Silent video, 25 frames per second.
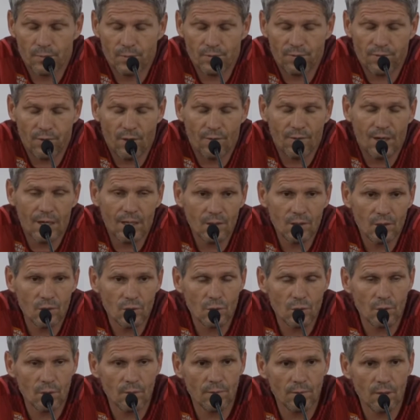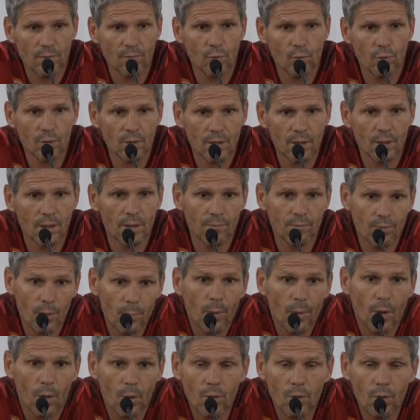verwalten, sondern wir wollen da,
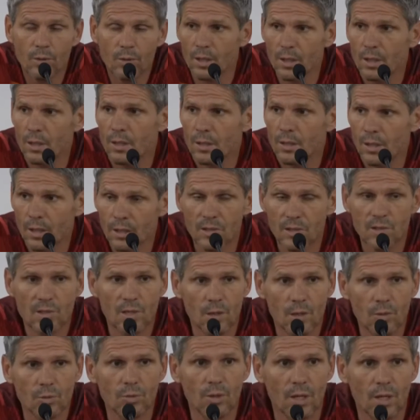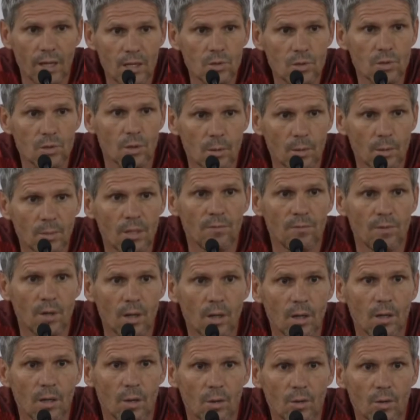wir brauchen eine, eine sehr gute Leistung, damit
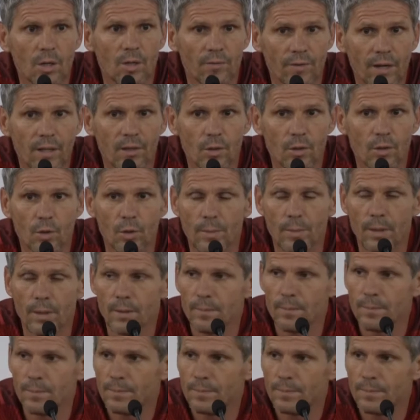wir auch weiterkommen.